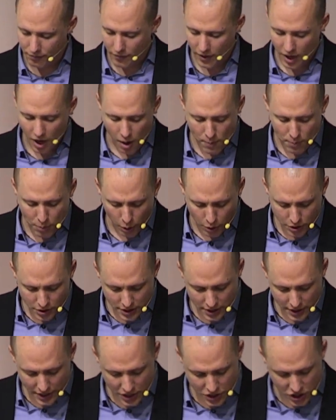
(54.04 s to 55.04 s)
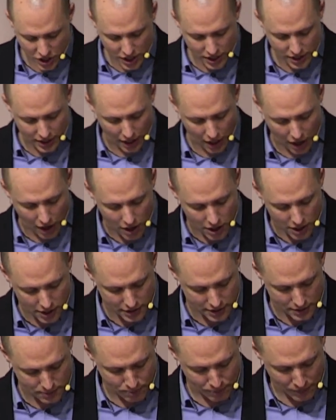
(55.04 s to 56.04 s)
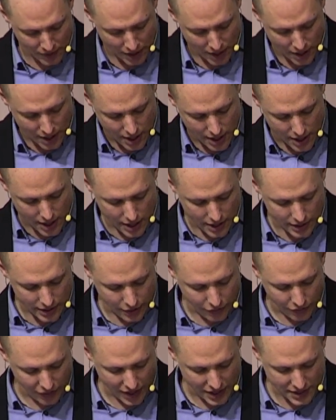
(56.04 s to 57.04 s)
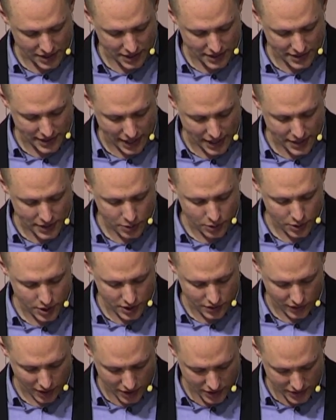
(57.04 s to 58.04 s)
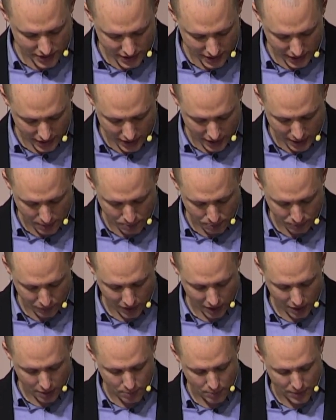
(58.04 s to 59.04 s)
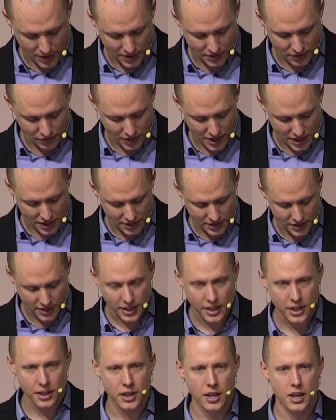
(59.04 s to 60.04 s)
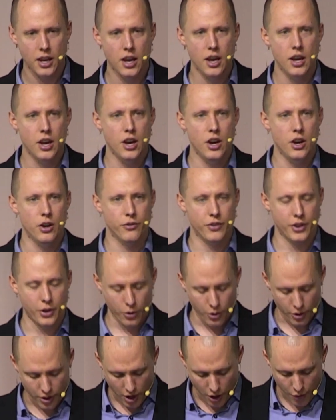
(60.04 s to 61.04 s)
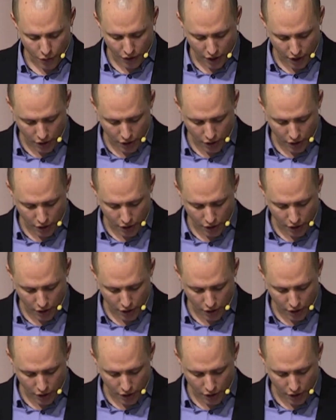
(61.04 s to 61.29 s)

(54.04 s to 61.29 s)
Apostelgeschichte 8, die Verse 26 bis 40. Und wir hören auf